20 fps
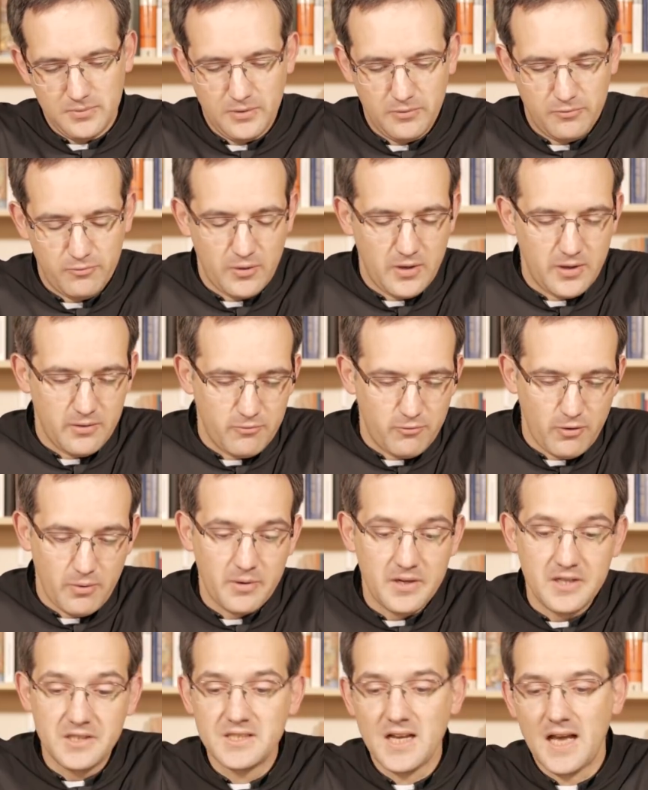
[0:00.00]
fue, fue
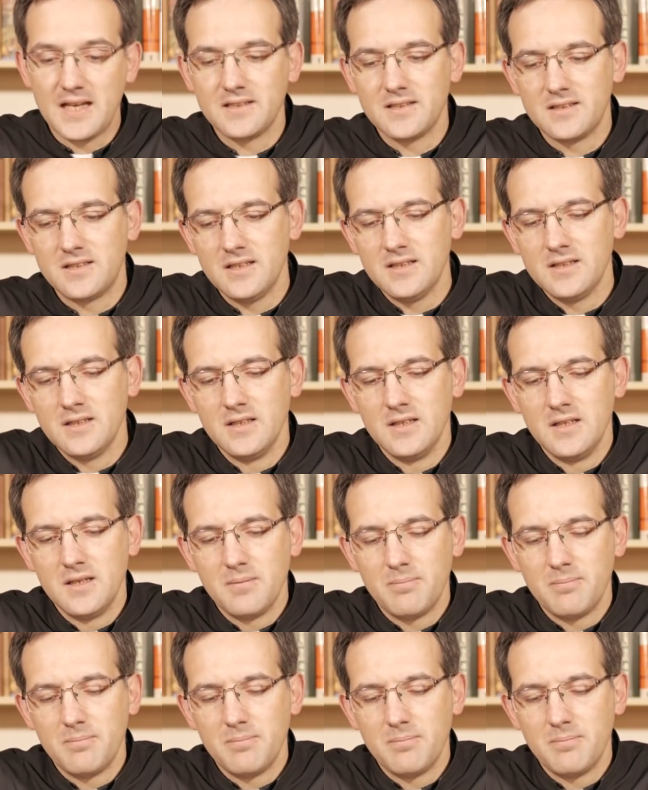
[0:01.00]
brillante,